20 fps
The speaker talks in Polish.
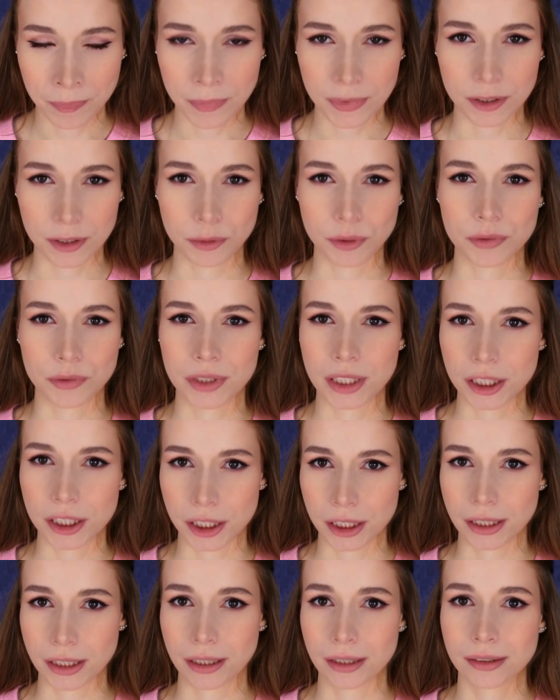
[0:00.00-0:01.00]
Są to
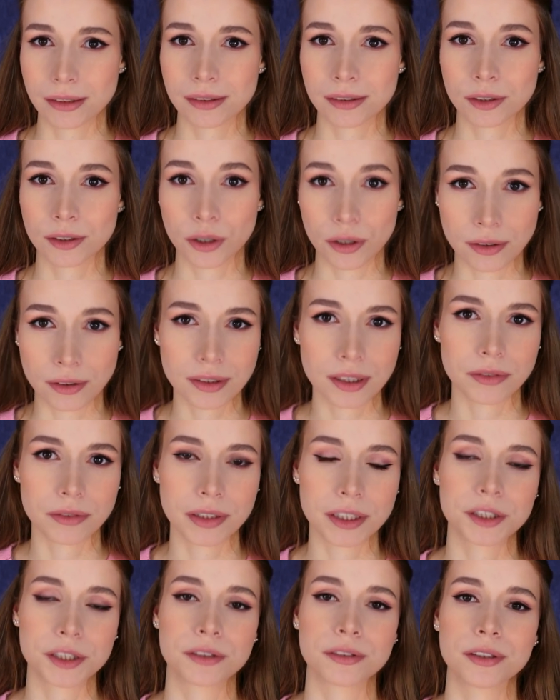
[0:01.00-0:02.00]
wydarzenia z końca
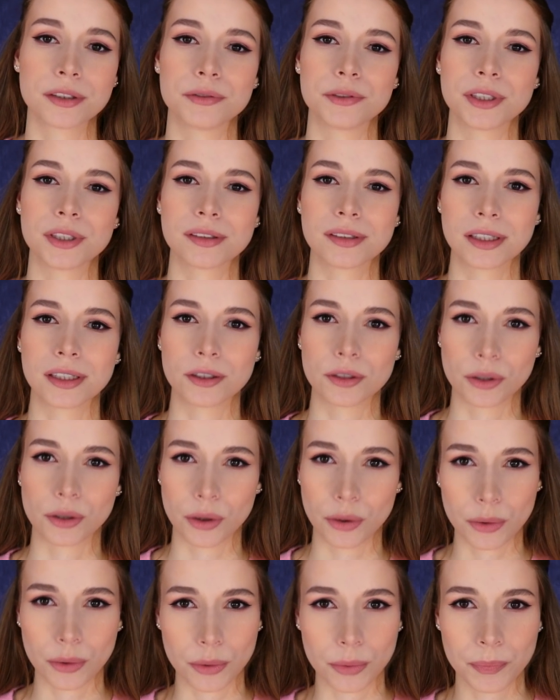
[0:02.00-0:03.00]
2020
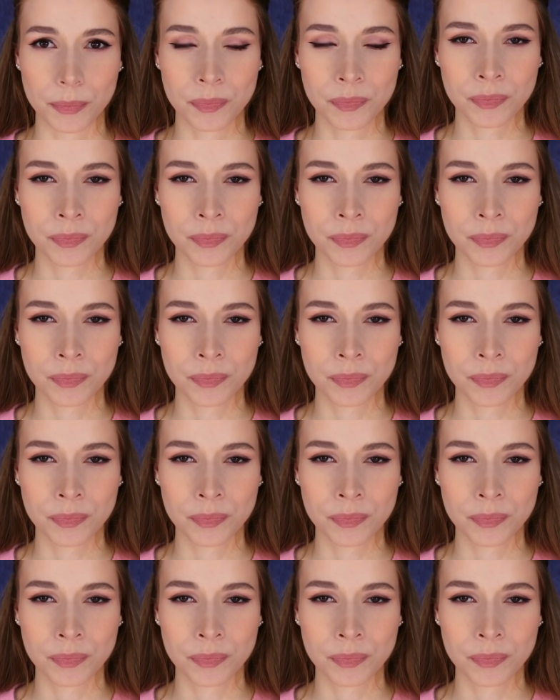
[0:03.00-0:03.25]
roku.